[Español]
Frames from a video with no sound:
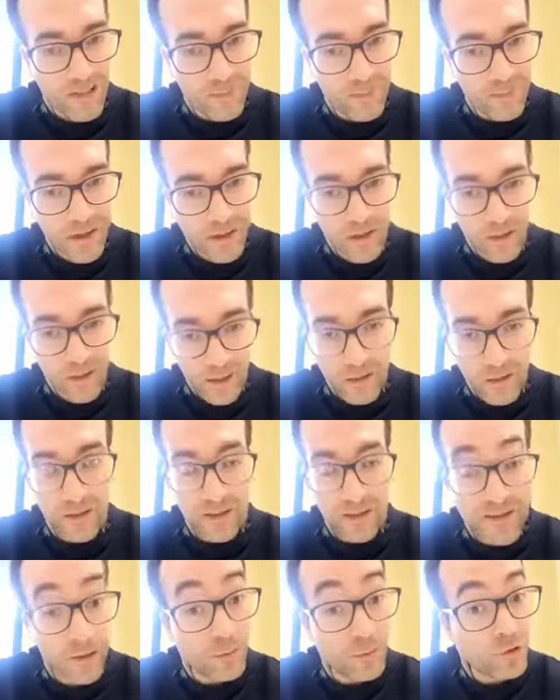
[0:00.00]
de este
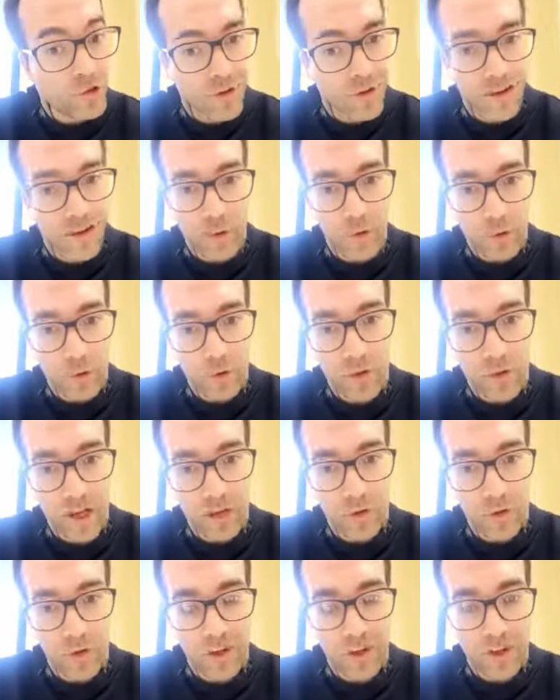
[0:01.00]
nuevo esquema de la cultural
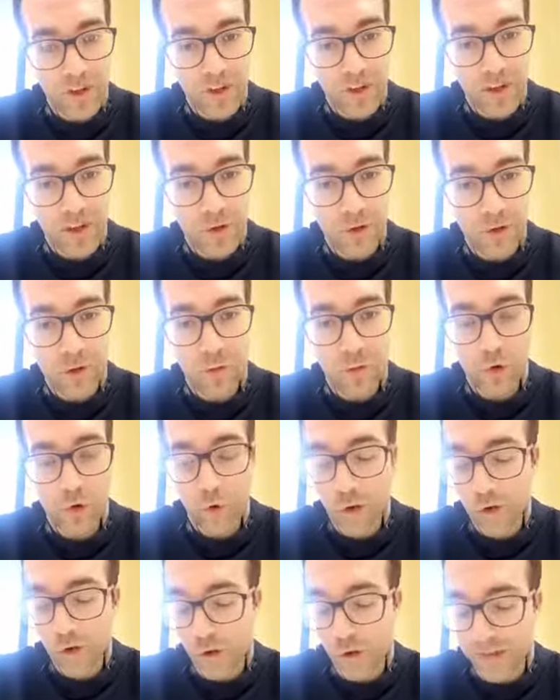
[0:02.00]
con el técnico. Como
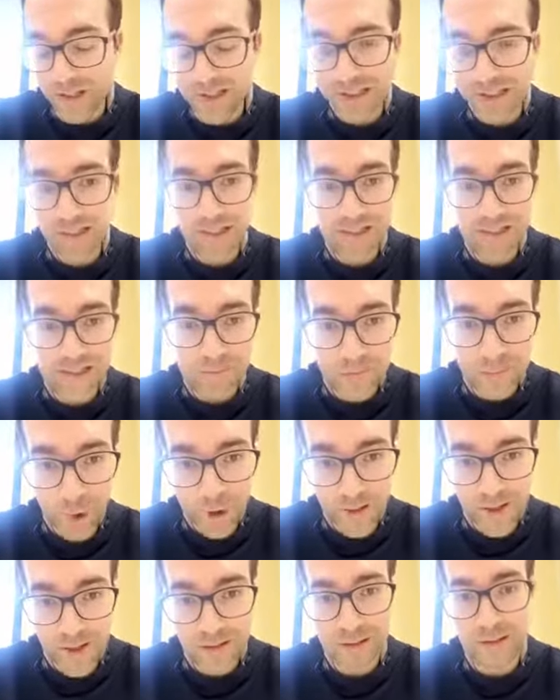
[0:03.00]
jugador, ¿te sientes
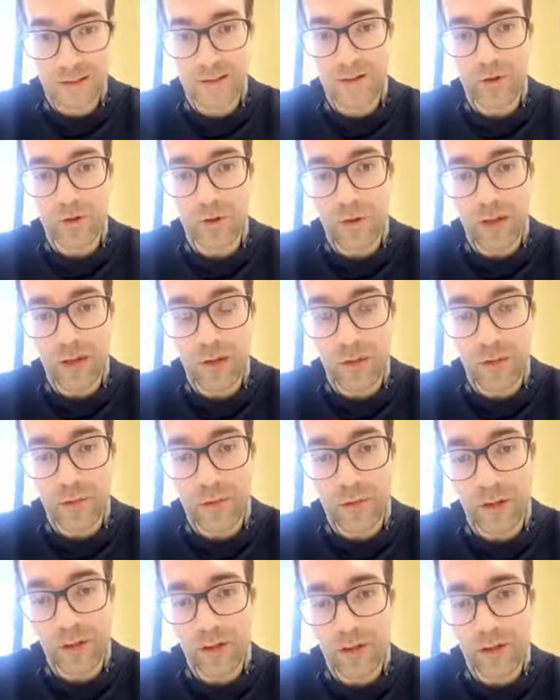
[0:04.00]
importante dentro del 11?